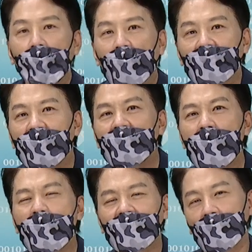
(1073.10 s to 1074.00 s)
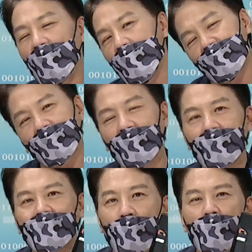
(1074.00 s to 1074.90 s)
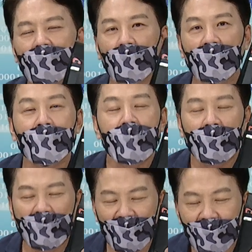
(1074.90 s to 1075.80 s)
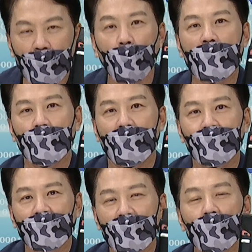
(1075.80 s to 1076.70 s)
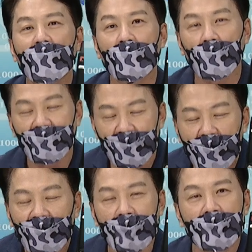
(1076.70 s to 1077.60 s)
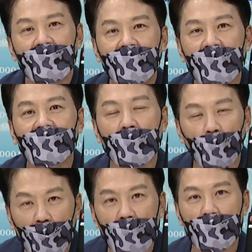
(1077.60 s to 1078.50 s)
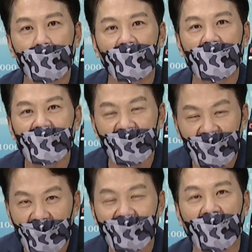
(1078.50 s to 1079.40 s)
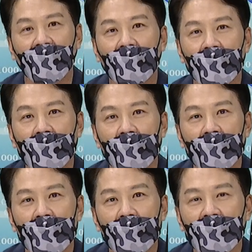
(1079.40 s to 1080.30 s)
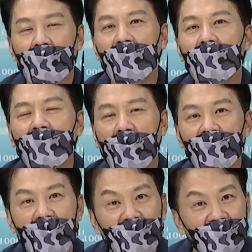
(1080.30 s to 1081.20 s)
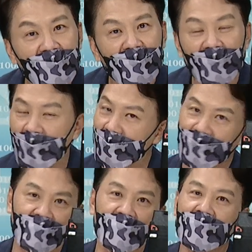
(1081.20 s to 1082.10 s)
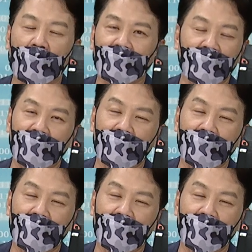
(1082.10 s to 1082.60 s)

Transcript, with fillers: 我今天为什么一直跟你讲？为什么感谢会员？因为谢谢谢会员们一直介绍。对利好业绩第一，绩效第